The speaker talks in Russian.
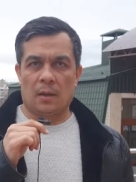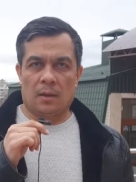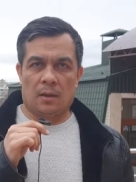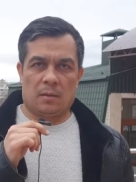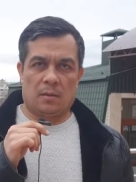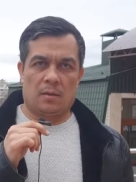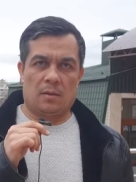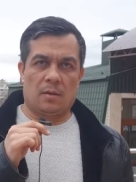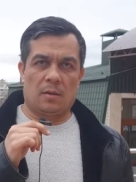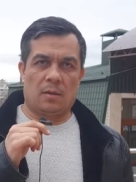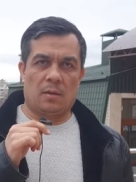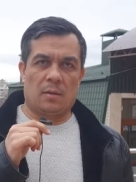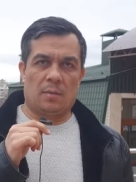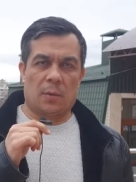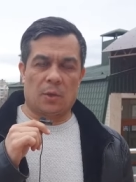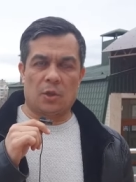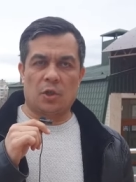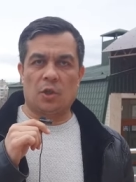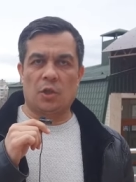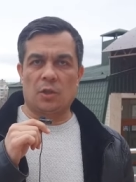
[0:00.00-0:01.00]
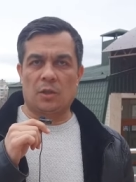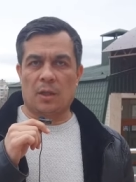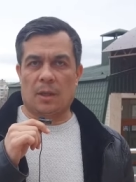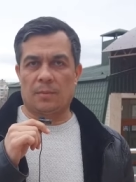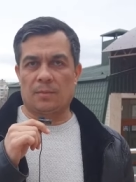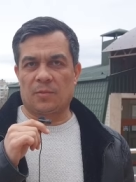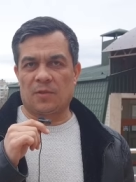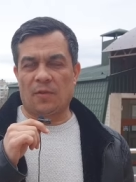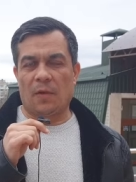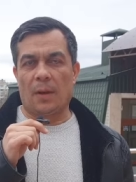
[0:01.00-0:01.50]
Э, почти
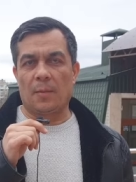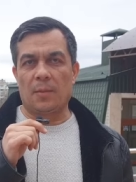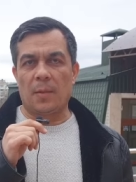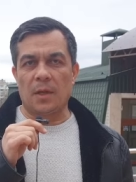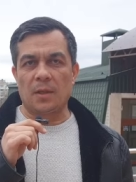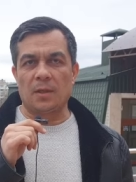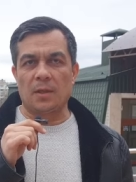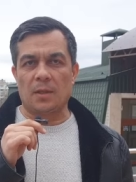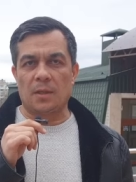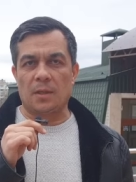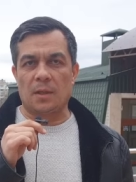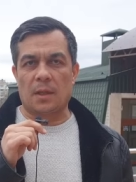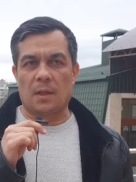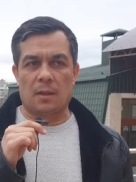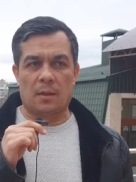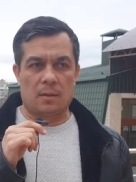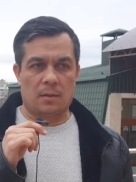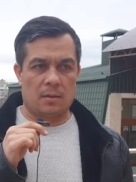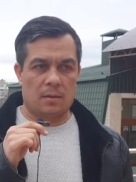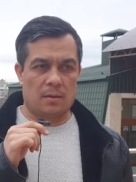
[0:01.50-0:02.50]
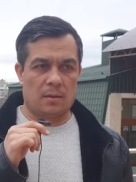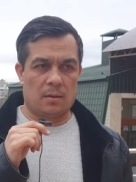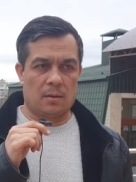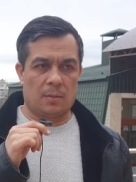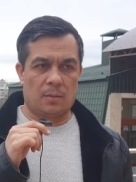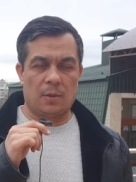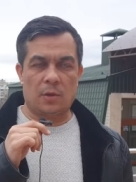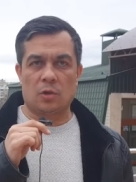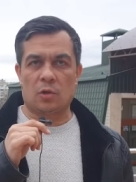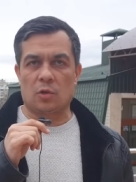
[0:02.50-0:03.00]
там два месяца э,
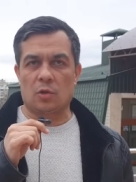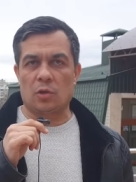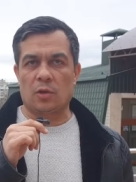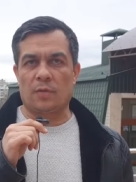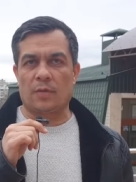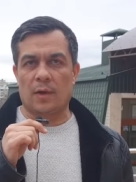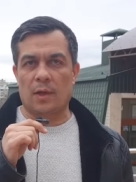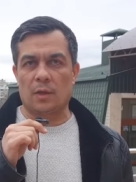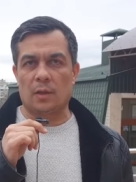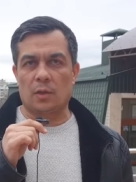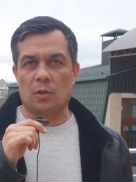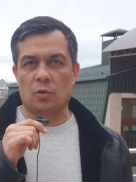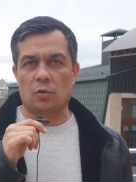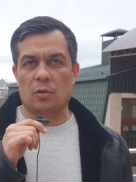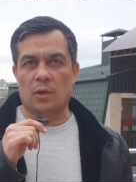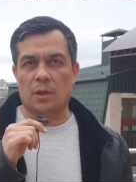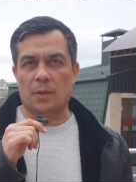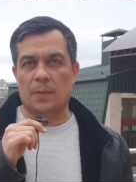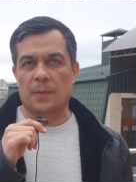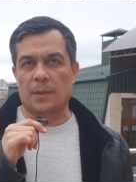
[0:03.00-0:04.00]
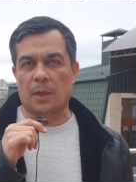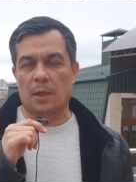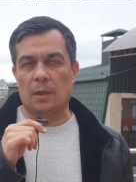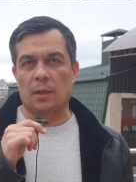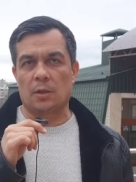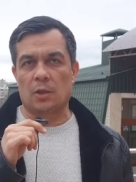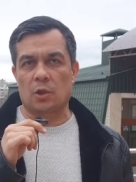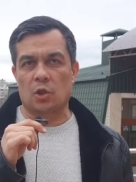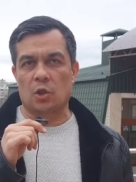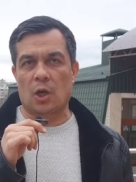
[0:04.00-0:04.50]
апелляционный военный суд
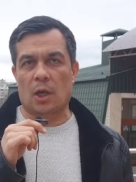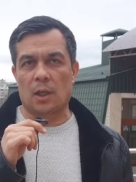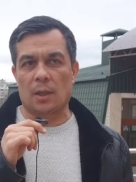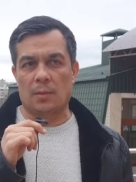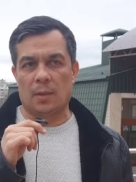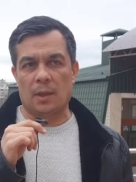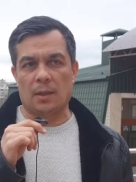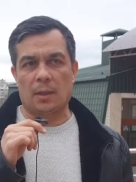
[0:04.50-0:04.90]
рассмотрел эти жалобы.